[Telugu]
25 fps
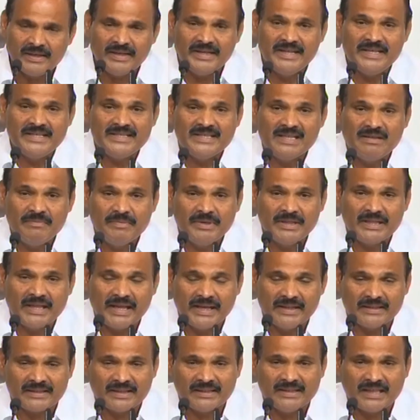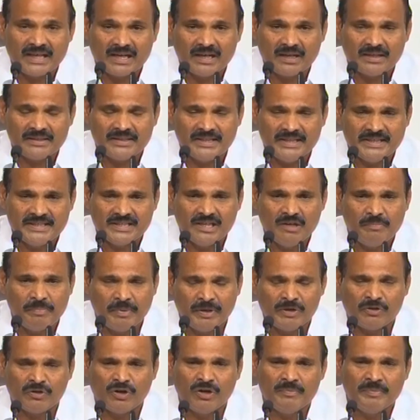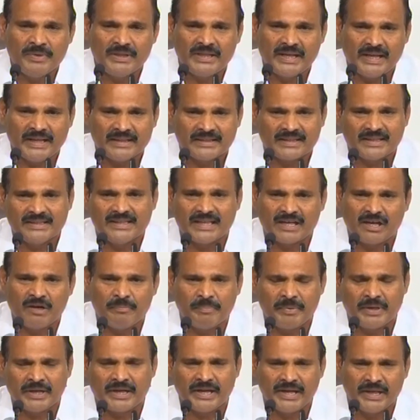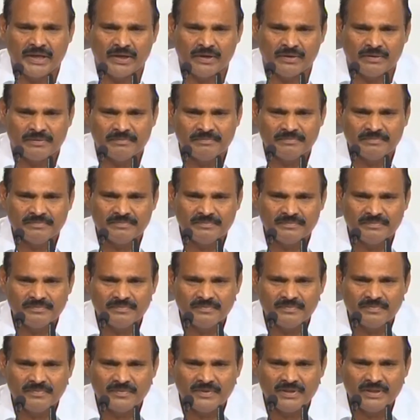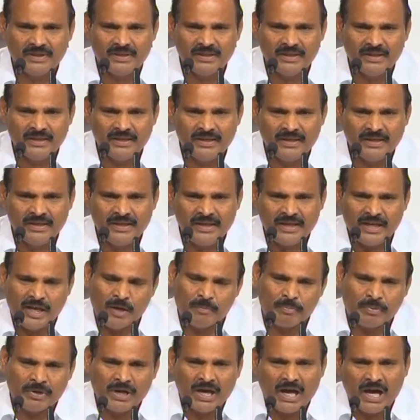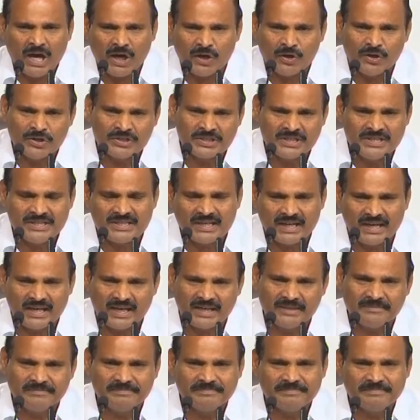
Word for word: డీజిల్ మీద ఎంత ధర డీజిల్ పెట్రోల్ మీద ఎంత ధరలు పెరిగినాయో ఎప్పుడైనా ఆలోచించాడా